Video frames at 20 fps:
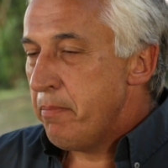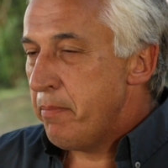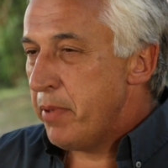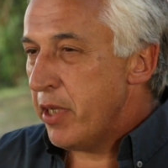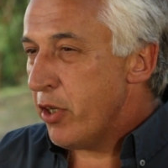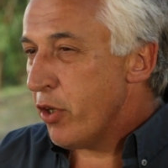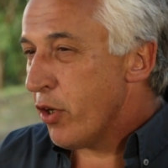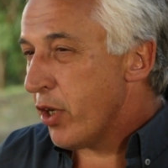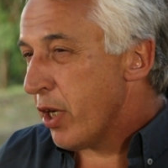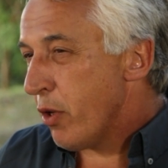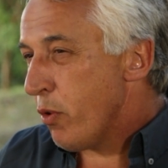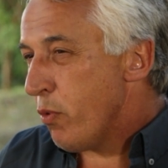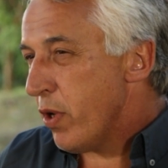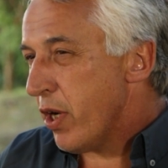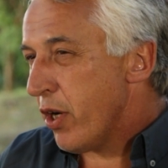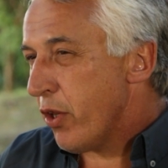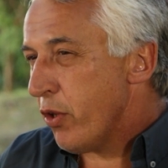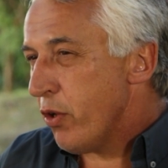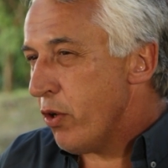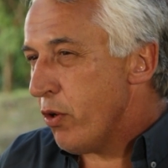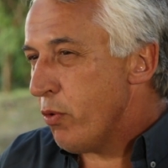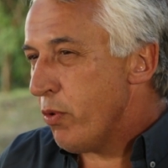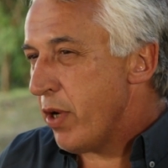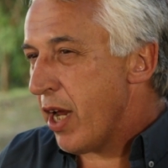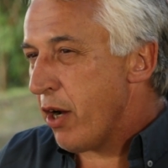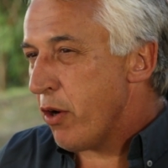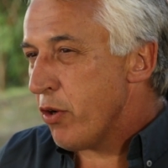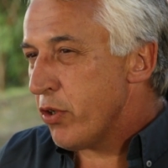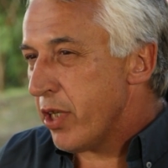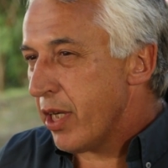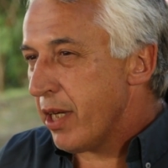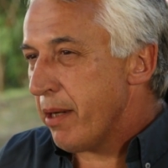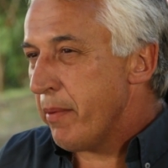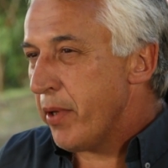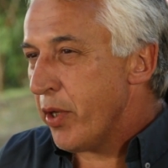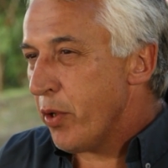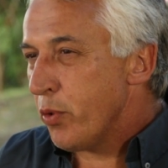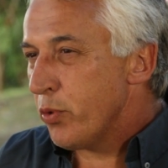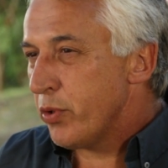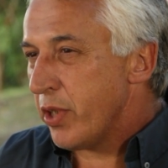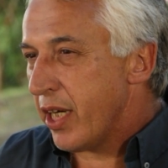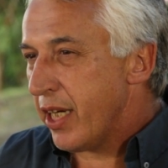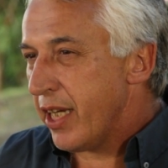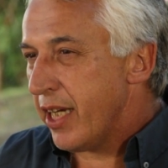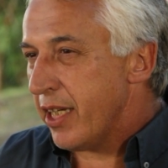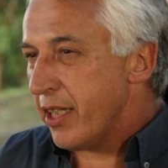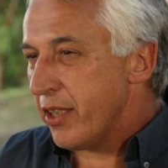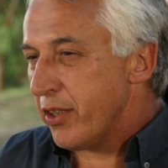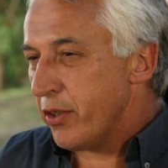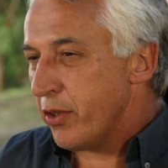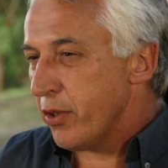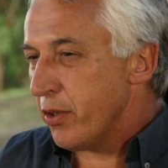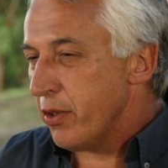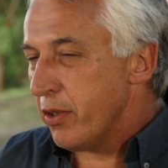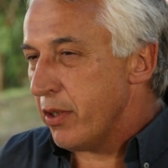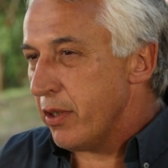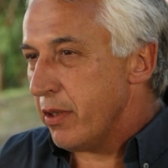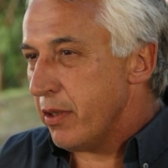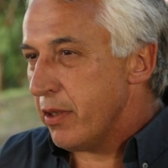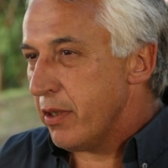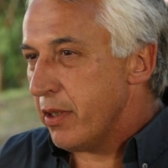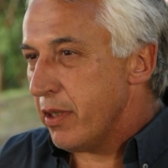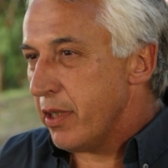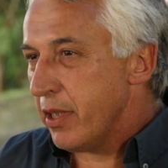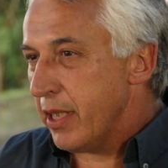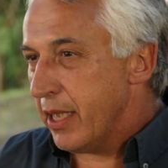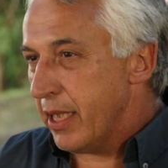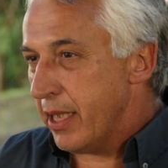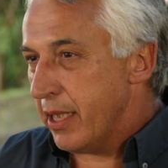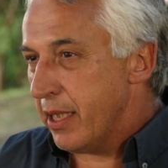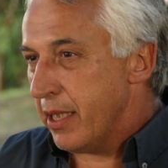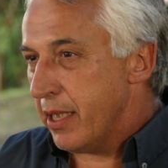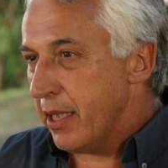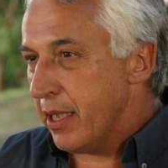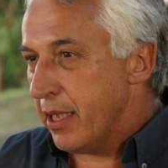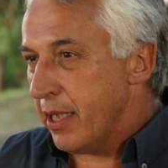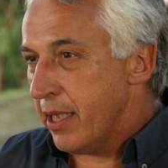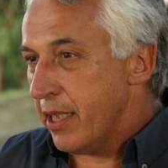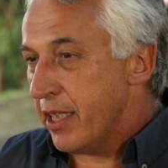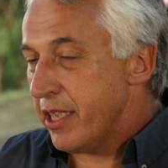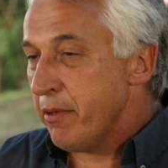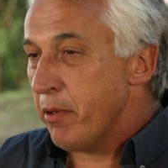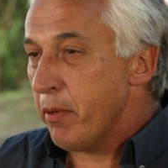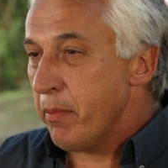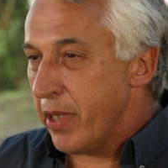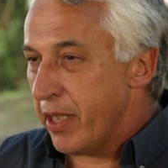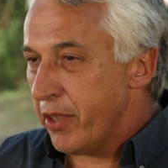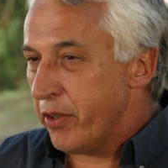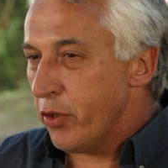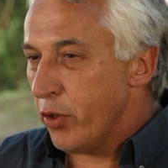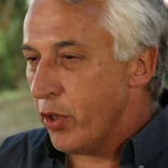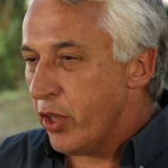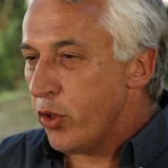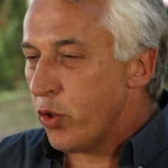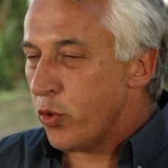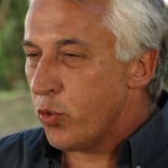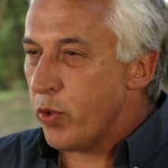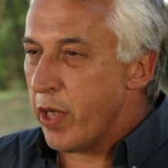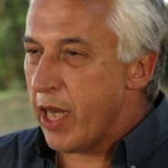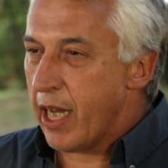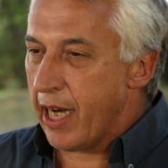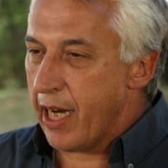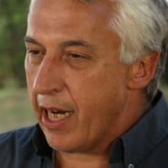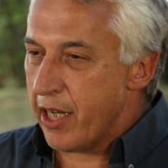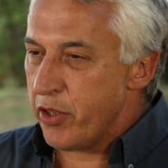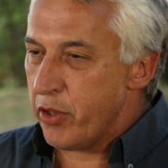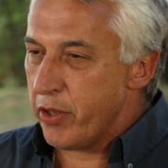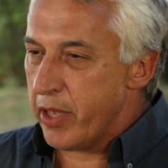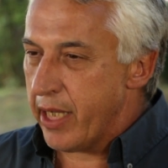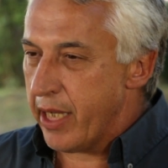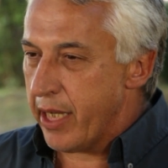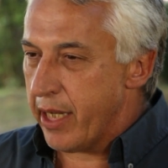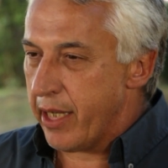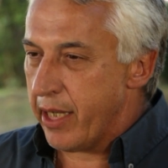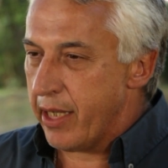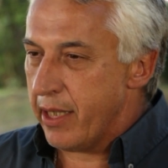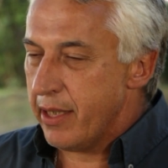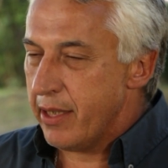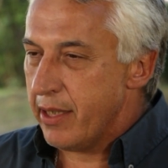pero recuerdo una cosa que me dijo un sargento eh, en ese momento, esto es una declaración de guerra.